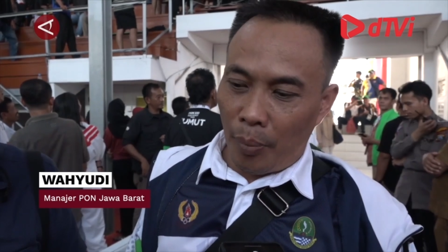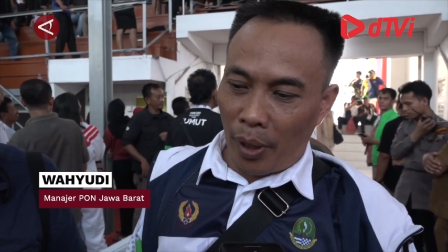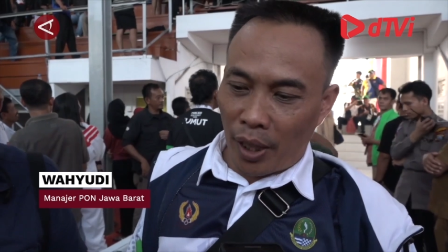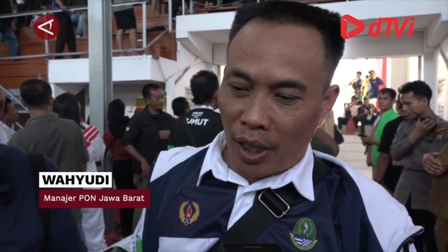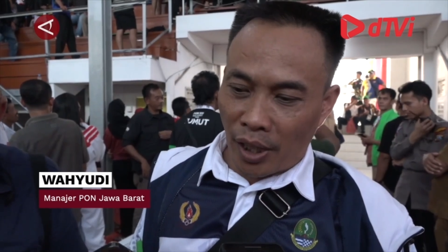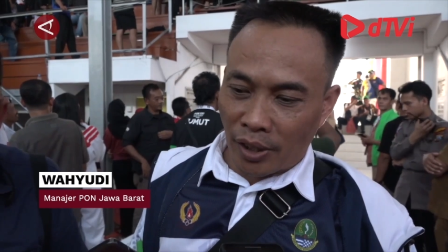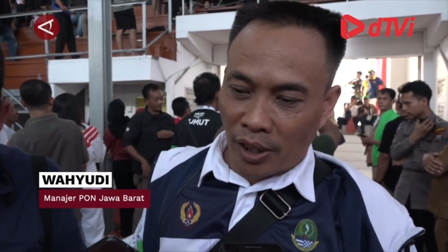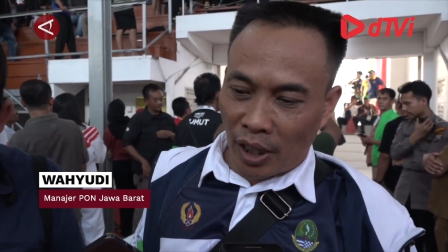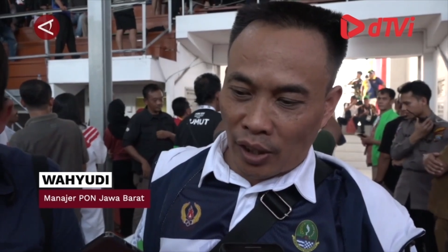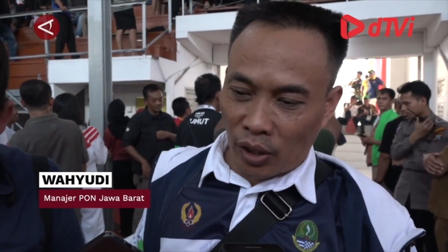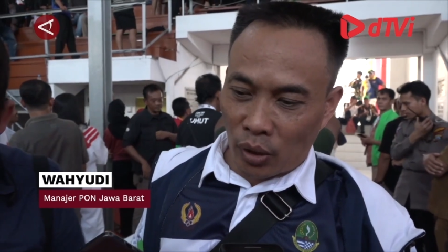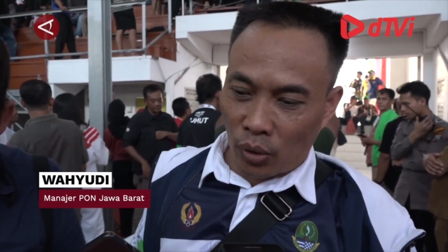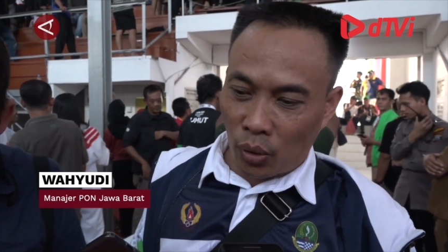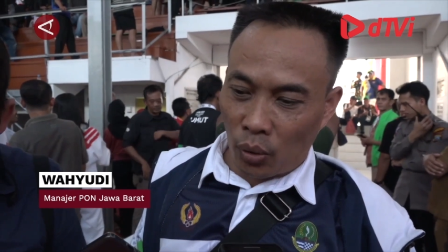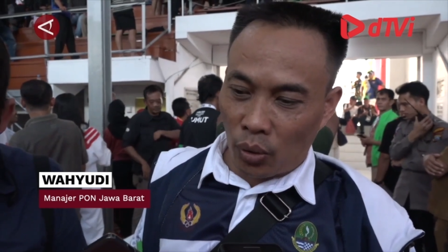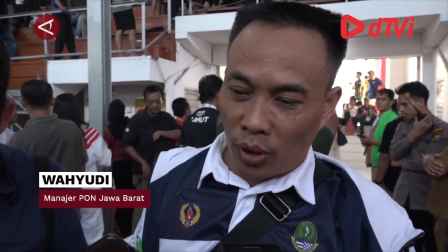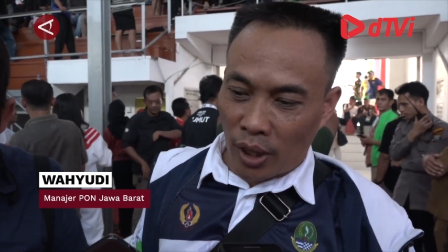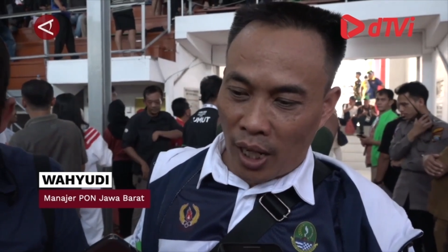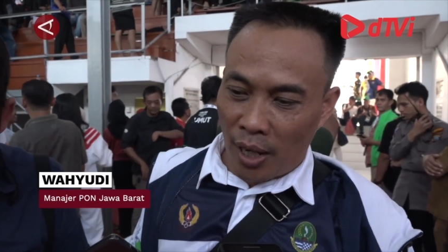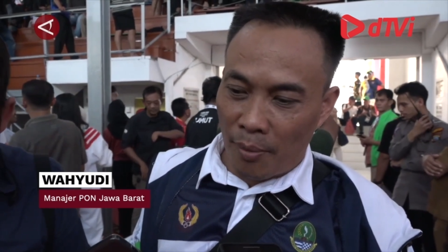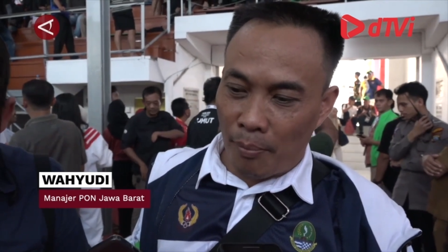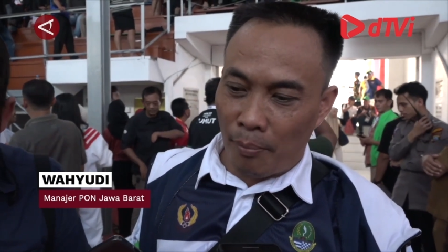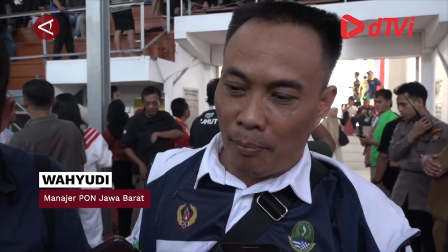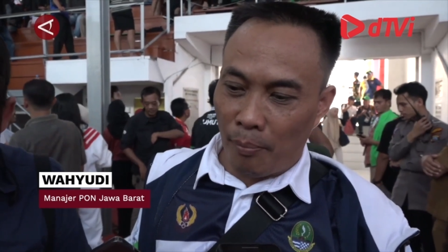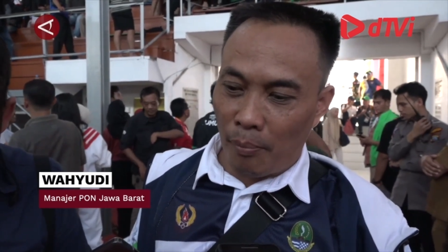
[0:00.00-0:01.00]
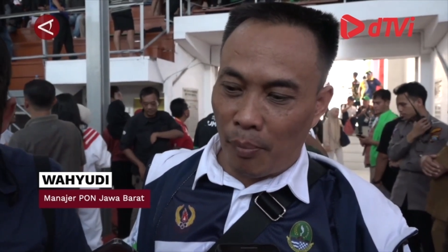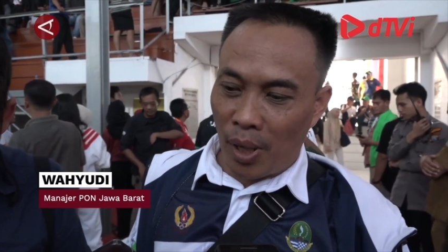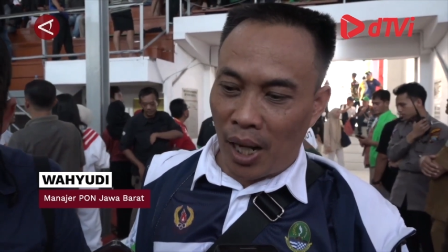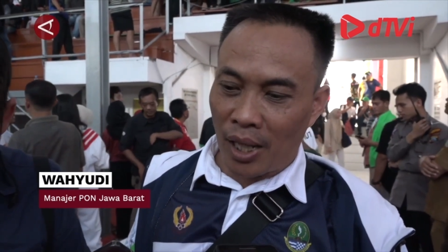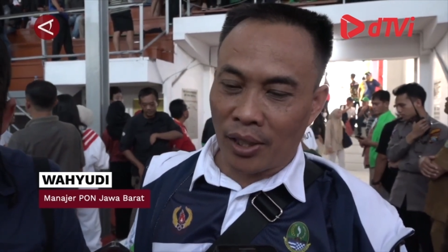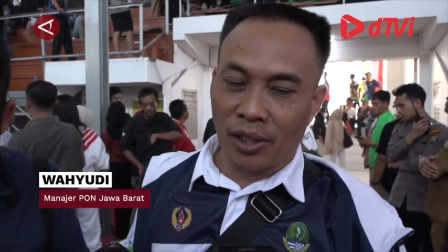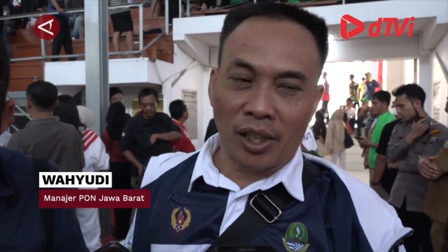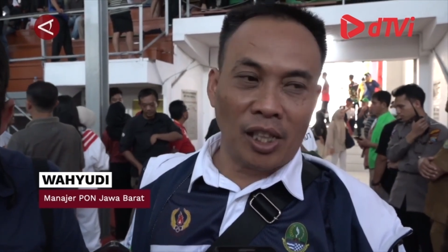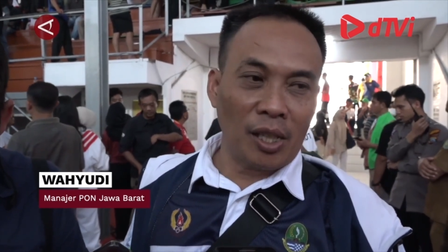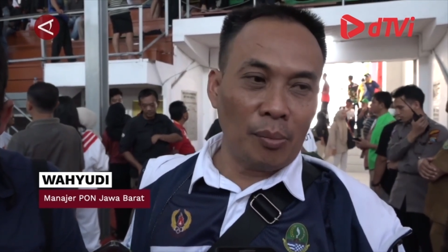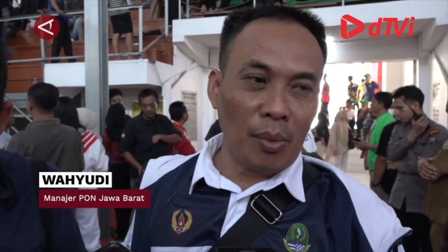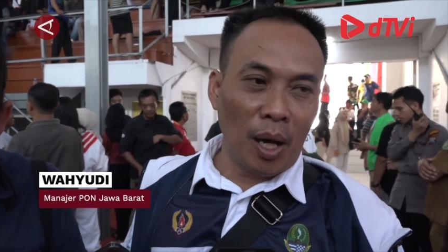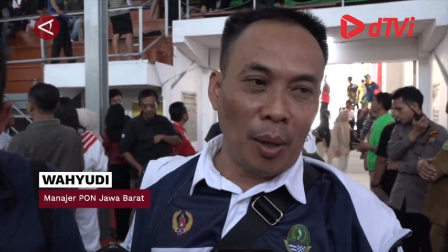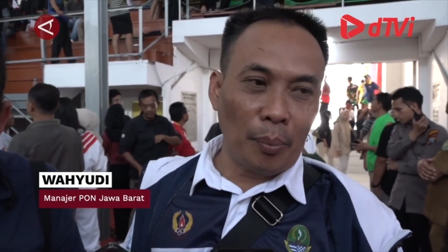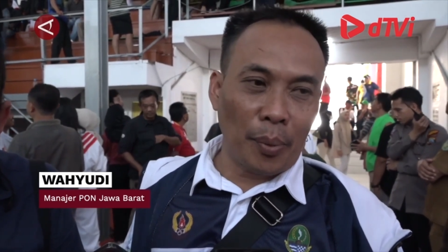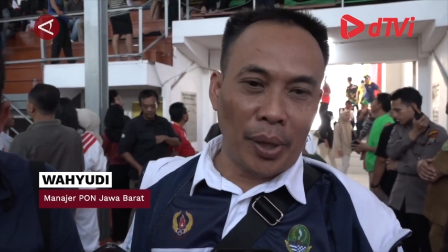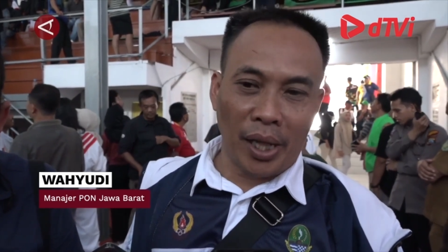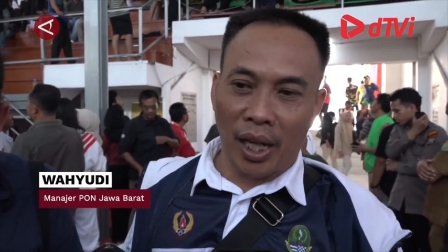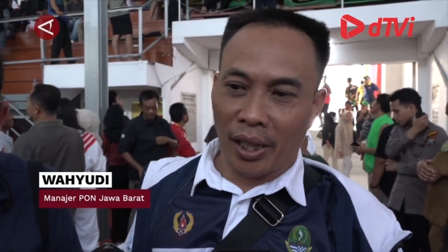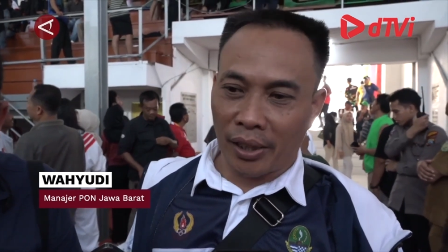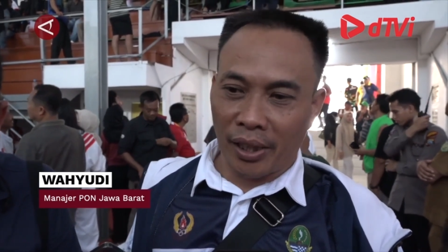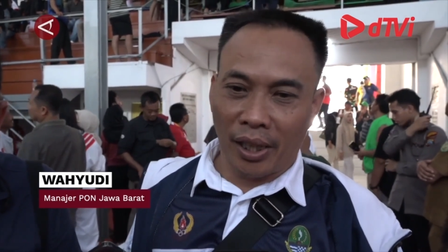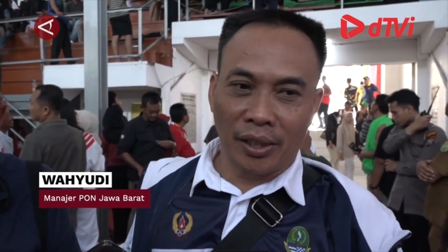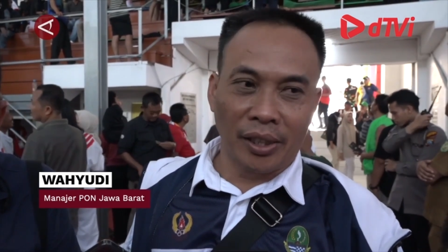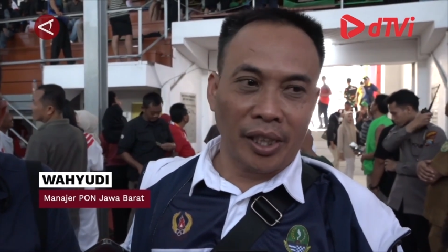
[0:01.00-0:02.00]
pada saat itu 6 emas, 5
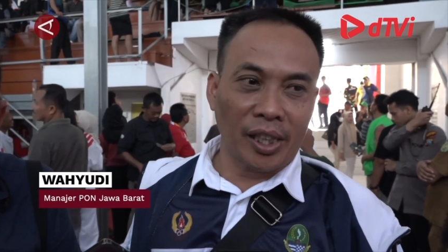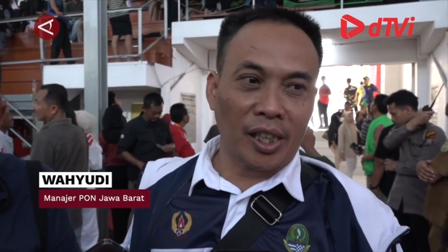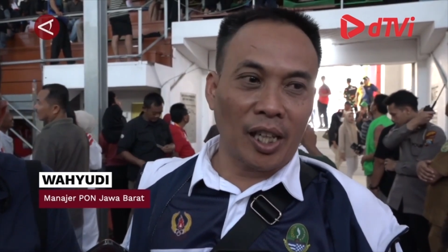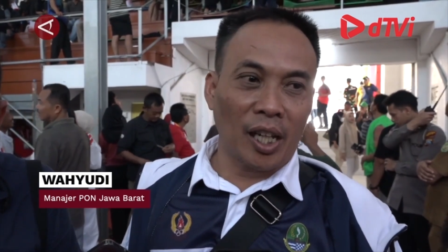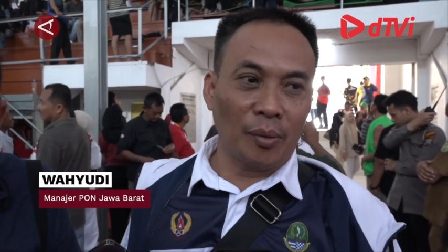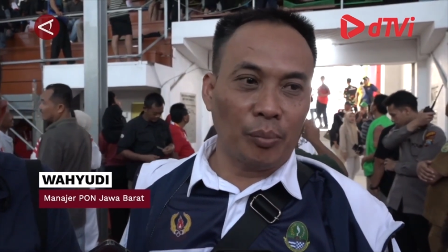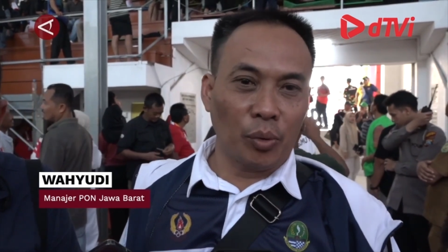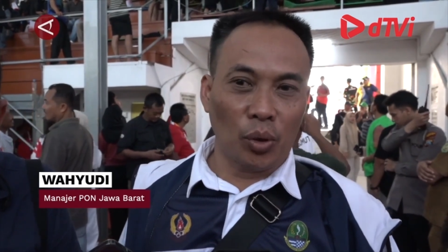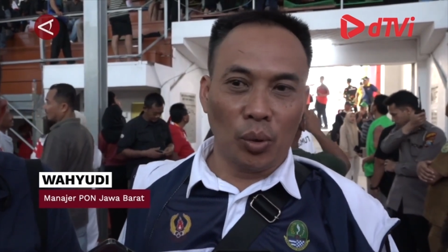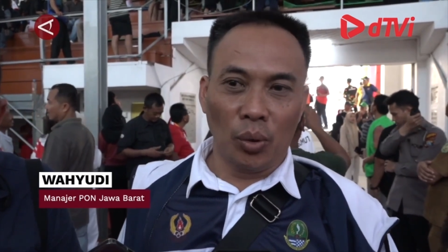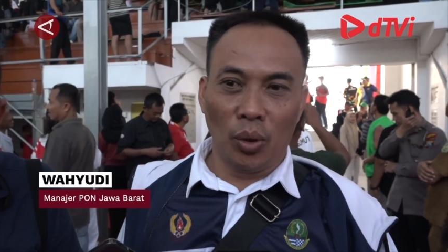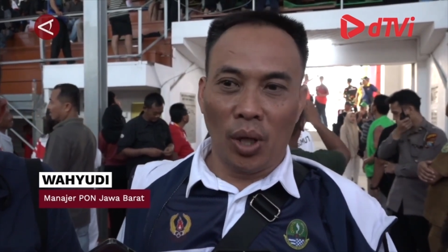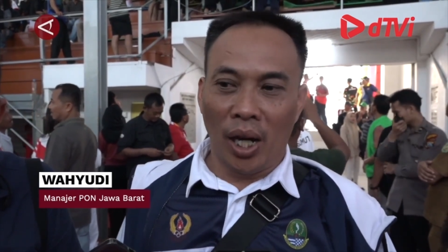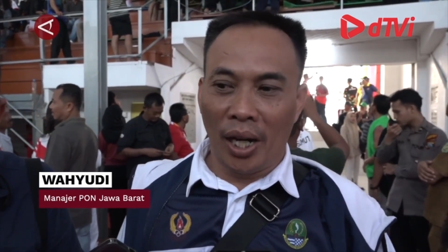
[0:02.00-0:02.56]
perak dan 30